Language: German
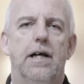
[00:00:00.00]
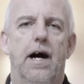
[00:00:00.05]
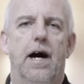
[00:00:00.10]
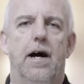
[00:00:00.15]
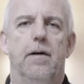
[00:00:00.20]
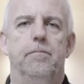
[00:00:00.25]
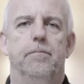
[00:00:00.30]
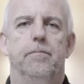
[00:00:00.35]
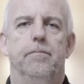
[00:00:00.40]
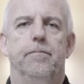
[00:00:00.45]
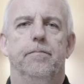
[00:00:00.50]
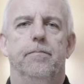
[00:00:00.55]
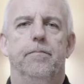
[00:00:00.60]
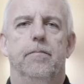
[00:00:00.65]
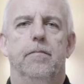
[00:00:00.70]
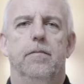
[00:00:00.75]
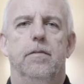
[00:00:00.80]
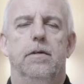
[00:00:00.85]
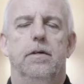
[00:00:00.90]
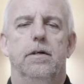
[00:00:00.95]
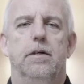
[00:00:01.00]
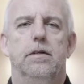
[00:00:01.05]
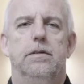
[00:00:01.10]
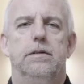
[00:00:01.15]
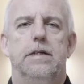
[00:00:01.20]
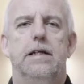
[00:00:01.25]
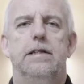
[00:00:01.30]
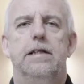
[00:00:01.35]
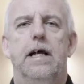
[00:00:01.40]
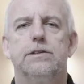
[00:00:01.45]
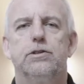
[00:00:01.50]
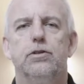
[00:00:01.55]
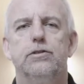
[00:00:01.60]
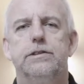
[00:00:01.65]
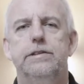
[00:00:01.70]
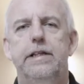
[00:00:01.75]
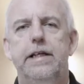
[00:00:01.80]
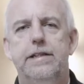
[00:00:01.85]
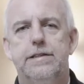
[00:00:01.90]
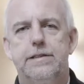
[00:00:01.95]
haben, dann lass
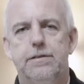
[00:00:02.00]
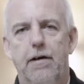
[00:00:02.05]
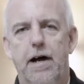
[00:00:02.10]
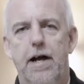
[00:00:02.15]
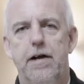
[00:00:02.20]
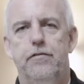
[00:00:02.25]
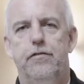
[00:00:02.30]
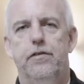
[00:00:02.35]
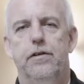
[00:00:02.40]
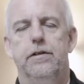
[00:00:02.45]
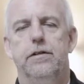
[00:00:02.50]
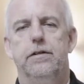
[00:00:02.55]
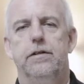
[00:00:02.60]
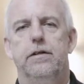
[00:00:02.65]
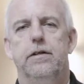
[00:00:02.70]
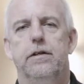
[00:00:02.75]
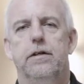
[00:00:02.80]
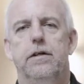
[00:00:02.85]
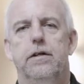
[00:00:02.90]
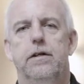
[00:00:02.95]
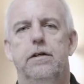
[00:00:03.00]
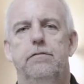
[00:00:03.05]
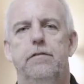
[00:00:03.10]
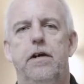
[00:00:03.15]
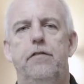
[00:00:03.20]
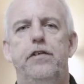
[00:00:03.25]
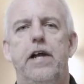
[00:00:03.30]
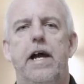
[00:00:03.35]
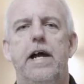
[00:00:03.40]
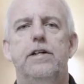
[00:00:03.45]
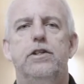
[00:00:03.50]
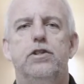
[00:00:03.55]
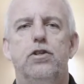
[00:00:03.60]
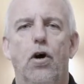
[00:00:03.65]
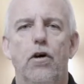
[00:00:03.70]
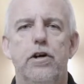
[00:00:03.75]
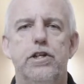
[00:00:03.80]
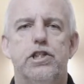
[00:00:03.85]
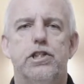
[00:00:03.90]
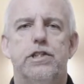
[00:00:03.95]
uns nicht zweifeln. Wenn wir
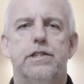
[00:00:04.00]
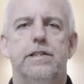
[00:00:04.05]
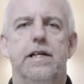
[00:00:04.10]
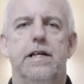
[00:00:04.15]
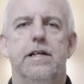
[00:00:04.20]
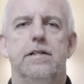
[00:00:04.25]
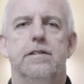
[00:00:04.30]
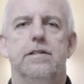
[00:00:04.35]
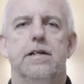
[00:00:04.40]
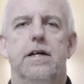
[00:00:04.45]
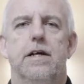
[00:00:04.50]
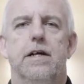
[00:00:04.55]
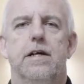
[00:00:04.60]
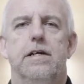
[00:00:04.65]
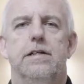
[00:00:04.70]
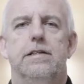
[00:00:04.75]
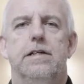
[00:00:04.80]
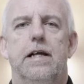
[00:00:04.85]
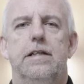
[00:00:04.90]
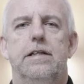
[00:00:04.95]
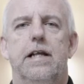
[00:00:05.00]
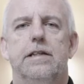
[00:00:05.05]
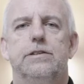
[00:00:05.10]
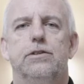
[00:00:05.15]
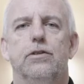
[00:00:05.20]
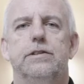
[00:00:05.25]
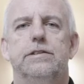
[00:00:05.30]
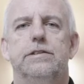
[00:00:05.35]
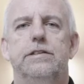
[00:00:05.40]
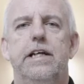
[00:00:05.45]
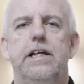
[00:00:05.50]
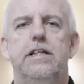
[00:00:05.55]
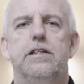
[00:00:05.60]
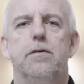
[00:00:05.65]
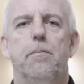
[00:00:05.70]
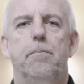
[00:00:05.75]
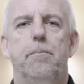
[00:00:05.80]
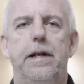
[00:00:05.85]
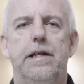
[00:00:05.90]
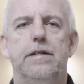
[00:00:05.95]
enttäuscht sind, dann lass uns
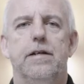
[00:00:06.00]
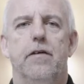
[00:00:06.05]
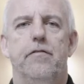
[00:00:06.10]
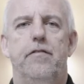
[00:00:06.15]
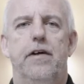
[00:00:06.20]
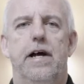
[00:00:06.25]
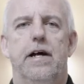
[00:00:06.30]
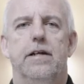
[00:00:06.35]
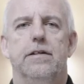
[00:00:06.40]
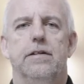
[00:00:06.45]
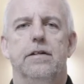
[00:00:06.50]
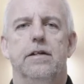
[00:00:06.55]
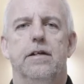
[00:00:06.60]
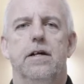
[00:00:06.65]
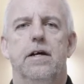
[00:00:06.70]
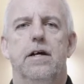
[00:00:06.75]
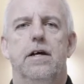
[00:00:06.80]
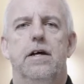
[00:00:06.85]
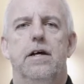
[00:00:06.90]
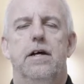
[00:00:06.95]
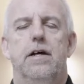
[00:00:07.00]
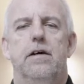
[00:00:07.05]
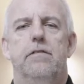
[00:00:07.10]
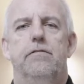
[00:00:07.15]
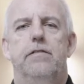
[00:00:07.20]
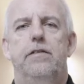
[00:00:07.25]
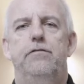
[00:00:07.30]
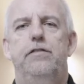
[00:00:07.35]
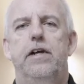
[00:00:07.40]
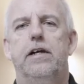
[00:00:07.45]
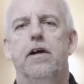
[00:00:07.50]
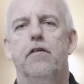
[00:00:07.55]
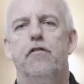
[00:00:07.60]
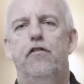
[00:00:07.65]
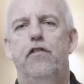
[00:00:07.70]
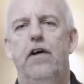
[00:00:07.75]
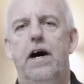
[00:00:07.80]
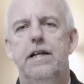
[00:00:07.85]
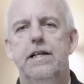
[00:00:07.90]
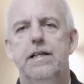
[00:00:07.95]
nicht bitter werden. Wenn wir
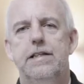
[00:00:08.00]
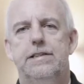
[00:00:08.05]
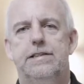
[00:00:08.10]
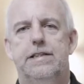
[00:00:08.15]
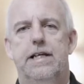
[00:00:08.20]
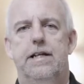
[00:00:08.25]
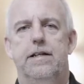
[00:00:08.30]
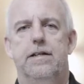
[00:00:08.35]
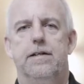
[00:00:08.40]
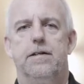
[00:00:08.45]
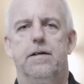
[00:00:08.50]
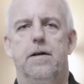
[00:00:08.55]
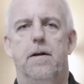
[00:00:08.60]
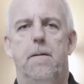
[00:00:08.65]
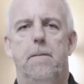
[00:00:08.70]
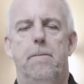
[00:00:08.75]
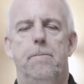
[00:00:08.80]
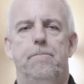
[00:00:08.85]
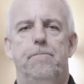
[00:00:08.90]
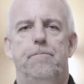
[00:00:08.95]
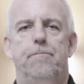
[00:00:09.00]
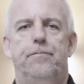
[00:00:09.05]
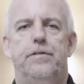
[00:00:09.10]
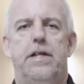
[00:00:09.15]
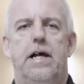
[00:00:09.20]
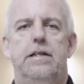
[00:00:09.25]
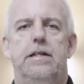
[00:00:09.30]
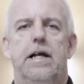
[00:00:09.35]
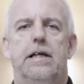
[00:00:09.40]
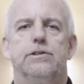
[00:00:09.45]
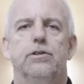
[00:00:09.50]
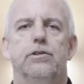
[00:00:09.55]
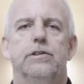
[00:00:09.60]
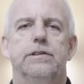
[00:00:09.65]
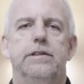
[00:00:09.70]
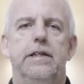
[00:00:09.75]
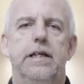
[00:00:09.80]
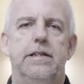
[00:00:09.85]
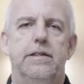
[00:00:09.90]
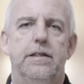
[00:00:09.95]
gefallen sind, dann lass
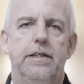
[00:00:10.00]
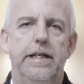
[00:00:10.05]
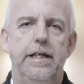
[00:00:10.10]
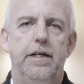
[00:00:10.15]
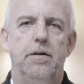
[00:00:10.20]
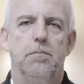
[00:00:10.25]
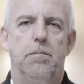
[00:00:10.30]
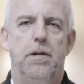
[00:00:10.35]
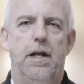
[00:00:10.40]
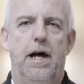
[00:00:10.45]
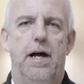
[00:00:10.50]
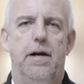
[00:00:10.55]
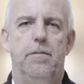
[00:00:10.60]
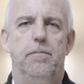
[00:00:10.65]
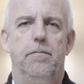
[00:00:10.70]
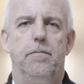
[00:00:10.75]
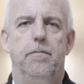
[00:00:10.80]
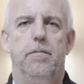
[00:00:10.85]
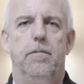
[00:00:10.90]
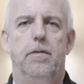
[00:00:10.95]
uns nicht liegen bleiben.